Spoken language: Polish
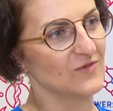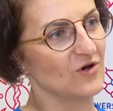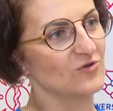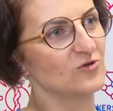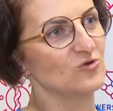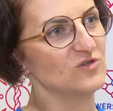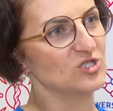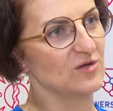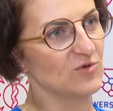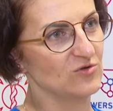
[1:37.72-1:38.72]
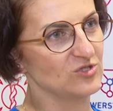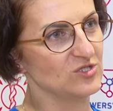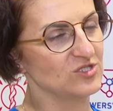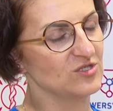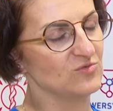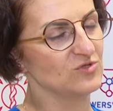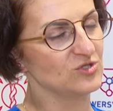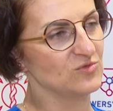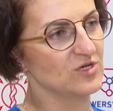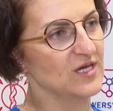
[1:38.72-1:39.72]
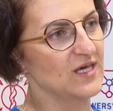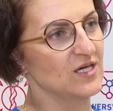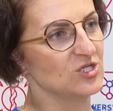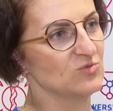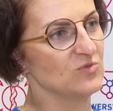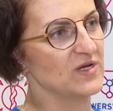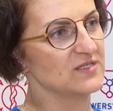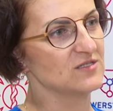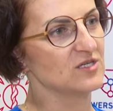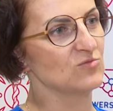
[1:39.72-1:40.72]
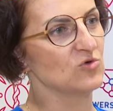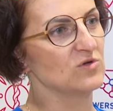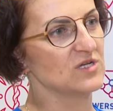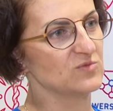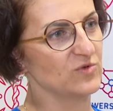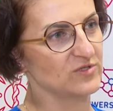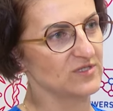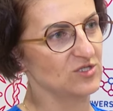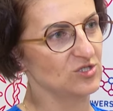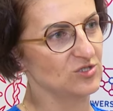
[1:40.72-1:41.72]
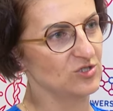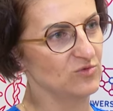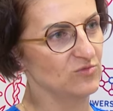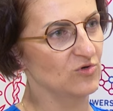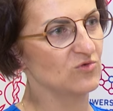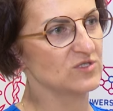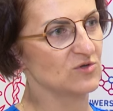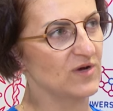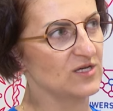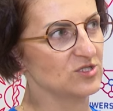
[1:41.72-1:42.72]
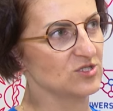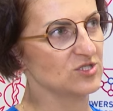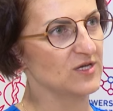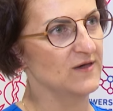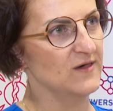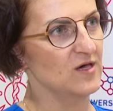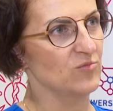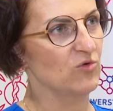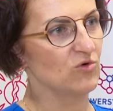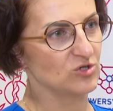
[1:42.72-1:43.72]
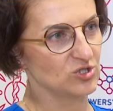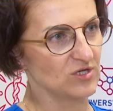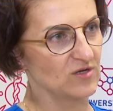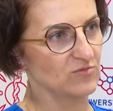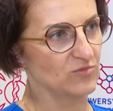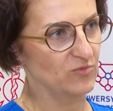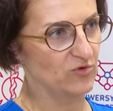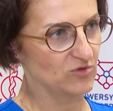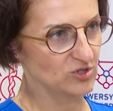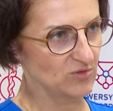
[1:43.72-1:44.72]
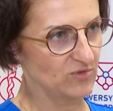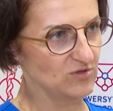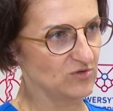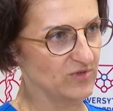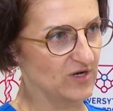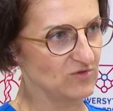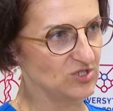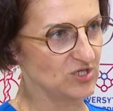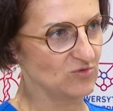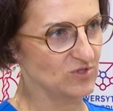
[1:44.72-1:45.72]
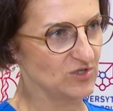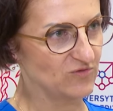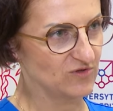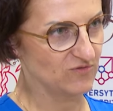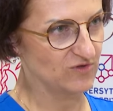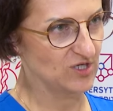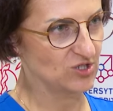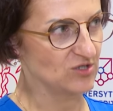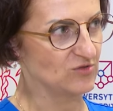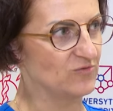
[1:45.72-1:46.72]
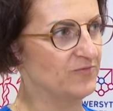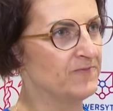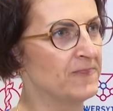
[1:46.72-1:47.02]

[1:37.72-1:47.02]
O to również nam chodzi. Chcielibyśmy, żeby pacjentki mogły nas poznać, żeby mogły zobaczyć położne, bo położne będą brały dzisiaj udział w tym wydarzeniu.